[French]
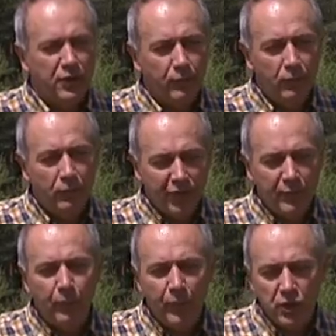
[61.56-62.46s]
s'est
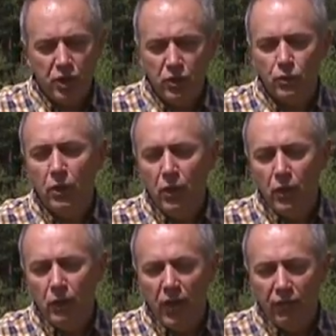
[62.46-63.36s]
vraiment penché sur
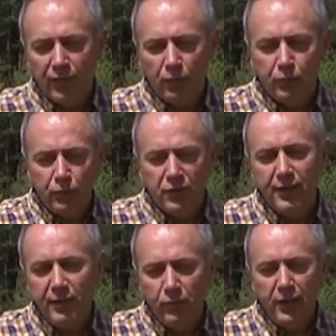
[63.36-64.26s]
à faire pousser
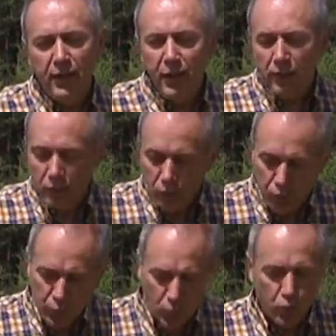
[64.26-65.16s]
des blés
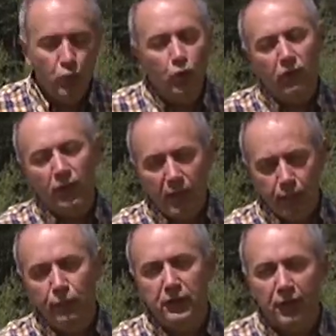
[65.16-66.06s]
plus courts, voilà,
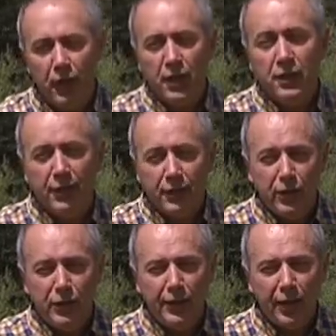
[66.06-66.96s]
plus, qui,
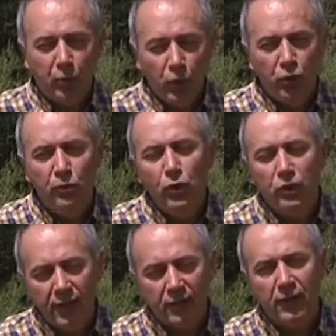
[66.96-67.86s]
qui, de répondent mieux
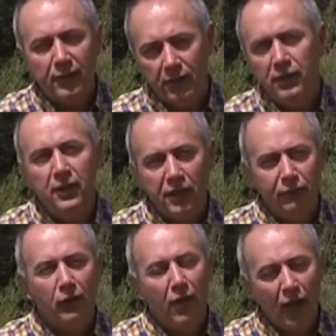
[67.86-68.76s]
aux engrais, c'est-à-dire qui
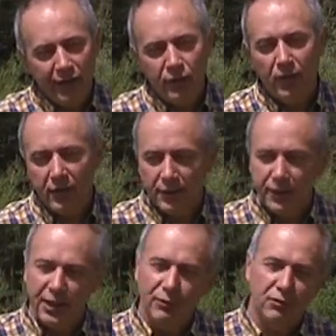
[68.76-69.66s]
vont avec de
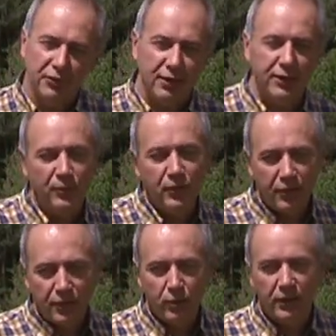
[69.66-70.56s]
l'engrais, qui vont faire des meilleurs
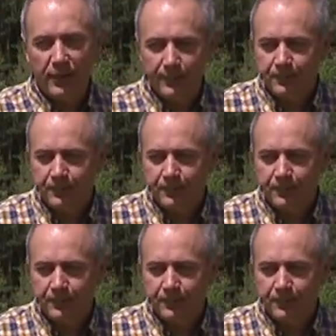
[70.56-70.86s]
résultats.